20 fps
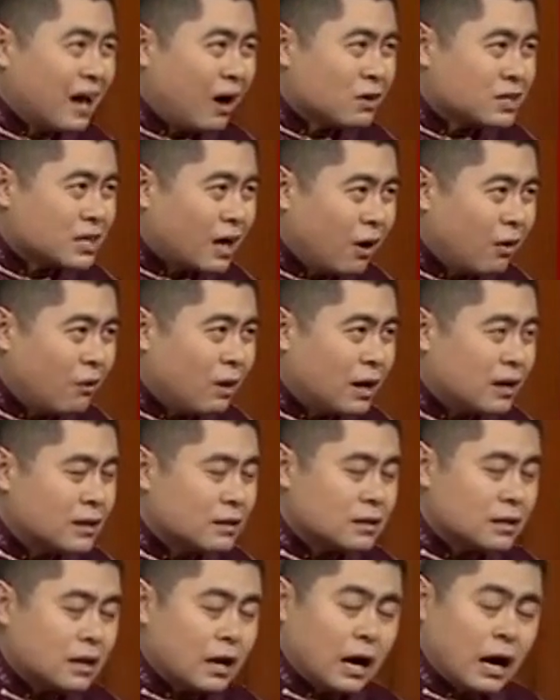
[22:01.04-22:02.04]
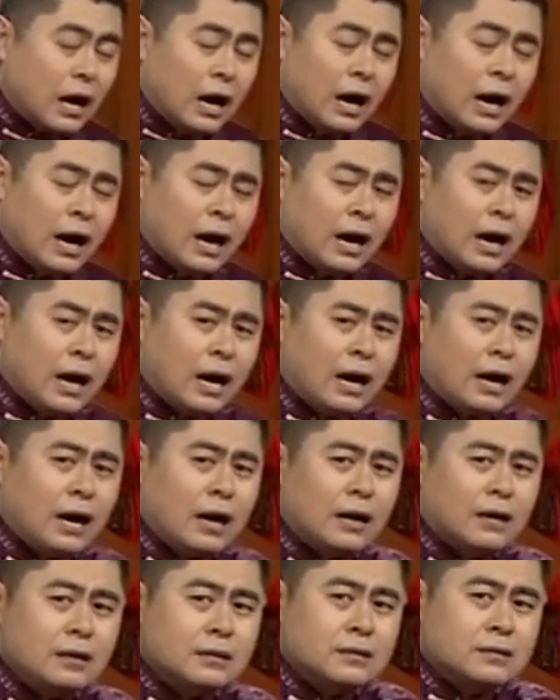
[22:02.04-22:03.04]
着啊，啊，
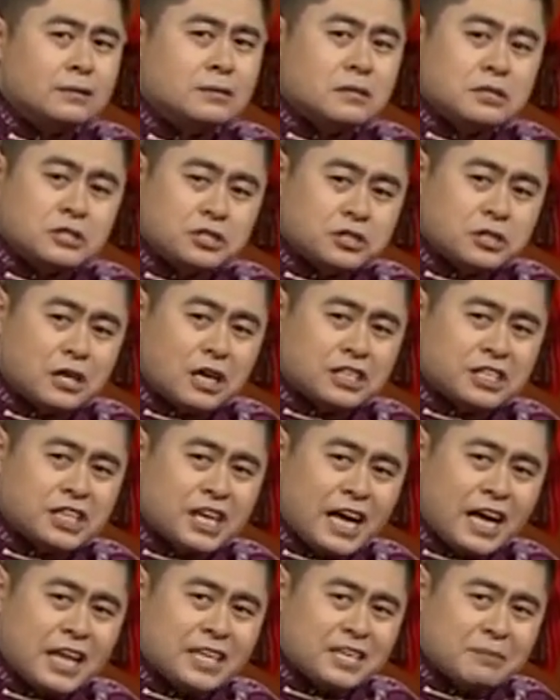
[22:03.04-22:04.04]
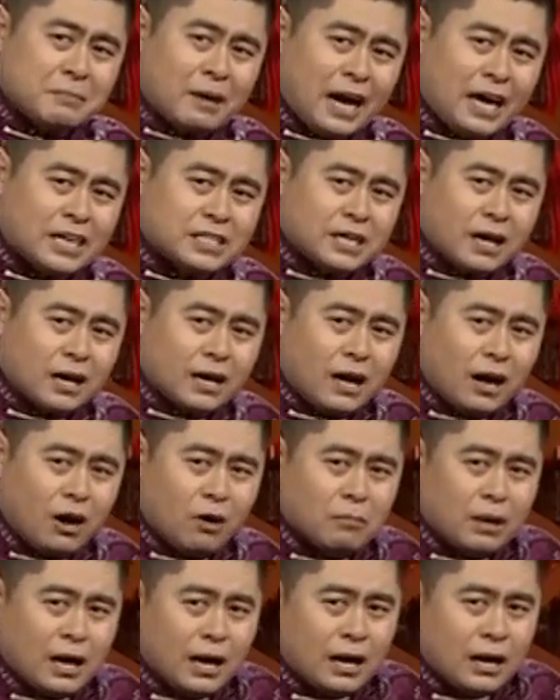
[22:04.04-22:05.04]
这钱你们还想落
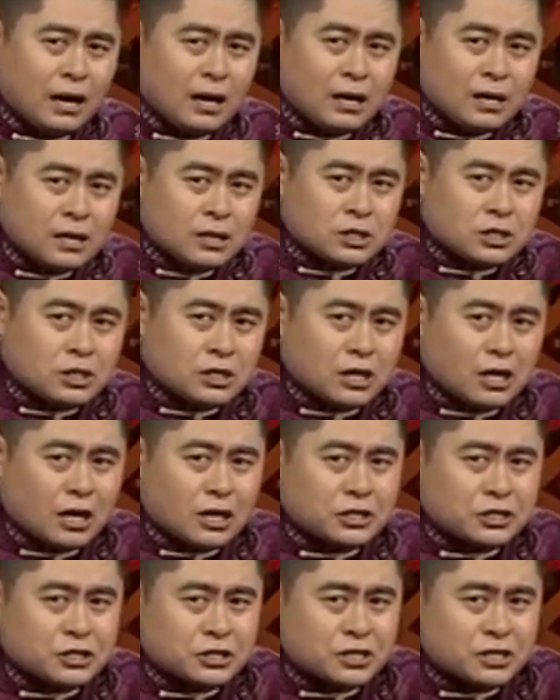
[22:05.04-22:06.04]
吗？ 这是